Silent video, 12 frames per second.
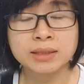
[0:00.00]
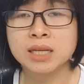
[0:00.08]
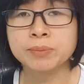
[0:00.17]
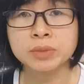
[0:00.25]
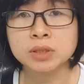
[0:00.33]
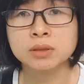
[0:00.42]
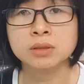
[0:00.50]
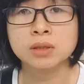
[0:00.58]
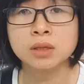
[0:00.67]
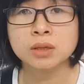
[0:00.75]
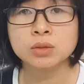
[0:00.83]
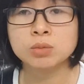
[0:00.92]
thiệp được.
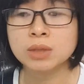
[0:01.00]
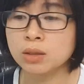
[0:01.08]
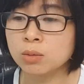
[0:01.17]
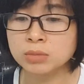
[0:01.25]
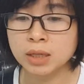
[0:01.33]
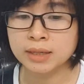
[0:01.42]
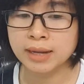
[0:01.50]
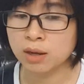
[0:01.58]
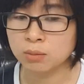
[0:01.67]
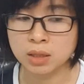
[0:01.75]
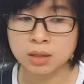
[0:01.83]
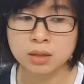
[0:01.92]
Chúng ta không thể
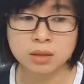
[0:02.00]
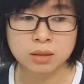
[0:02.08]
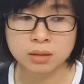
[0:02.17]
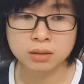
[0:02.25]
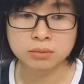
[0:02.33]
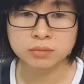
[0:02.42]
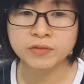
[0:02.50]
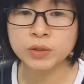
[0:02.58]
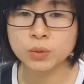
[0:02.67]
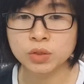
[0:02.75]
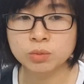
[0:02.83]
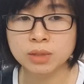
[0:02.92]
nào mà ví
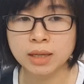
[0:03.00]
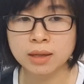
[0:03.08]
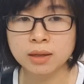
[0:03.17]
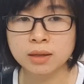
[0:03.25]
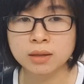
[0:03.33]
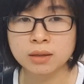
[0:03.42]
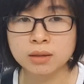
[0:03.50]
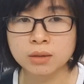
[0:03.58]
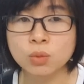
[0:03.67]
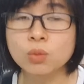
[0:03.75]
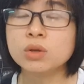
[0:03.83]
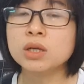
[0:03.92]
dụ chúng ta
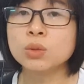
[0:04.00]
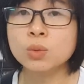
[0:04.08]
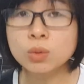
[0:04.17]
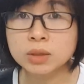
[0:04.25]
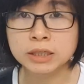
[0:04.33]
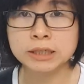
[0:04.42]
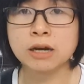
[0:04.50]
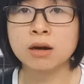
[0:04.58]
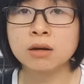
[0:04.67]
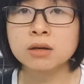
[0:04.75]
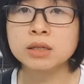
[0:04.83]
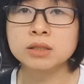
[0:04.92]
uống cái thuốc gì
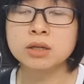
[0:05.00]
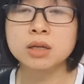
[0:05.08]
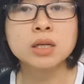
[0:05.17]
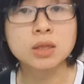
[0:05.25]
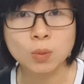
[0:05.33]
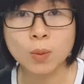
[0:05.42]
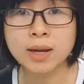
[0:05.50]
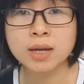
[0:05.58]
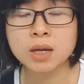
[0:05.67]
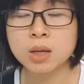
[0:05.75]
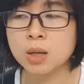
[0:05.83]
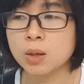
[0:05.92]
đó để cho nó đừng quăng,
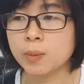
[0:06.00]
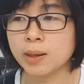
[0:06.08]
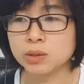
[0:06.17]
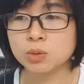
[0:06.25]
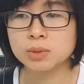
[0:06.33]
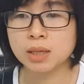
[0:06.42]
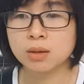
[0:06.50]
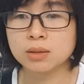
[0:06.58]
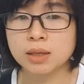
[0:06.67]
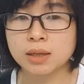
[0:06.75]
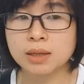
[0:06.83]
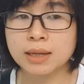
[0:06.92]
hoặc chúng ta có
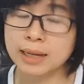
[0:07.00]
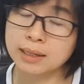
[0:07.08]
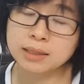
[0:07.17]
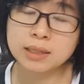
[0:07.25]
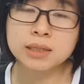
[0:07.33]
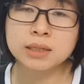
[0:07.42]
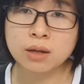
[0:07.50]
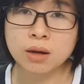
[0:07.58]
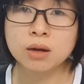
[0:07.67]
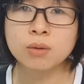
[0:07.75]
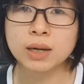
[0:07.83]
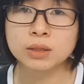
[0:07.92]
thể là ăn cái gì
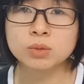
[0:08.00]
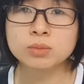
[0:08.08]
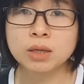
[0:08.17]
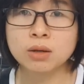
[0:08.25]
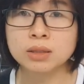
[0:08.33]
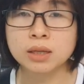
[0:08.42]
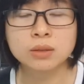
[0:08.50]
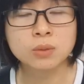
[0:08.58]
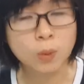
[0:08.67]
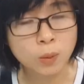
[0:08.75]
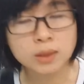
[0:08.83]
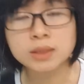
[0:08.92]
đó, hoặc chúng ta có thể
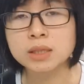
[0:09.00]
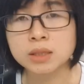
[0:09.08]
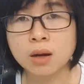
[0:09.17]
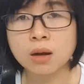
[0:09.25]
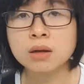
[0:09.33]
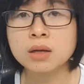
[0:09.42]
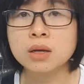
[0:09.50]
gội cái gì đó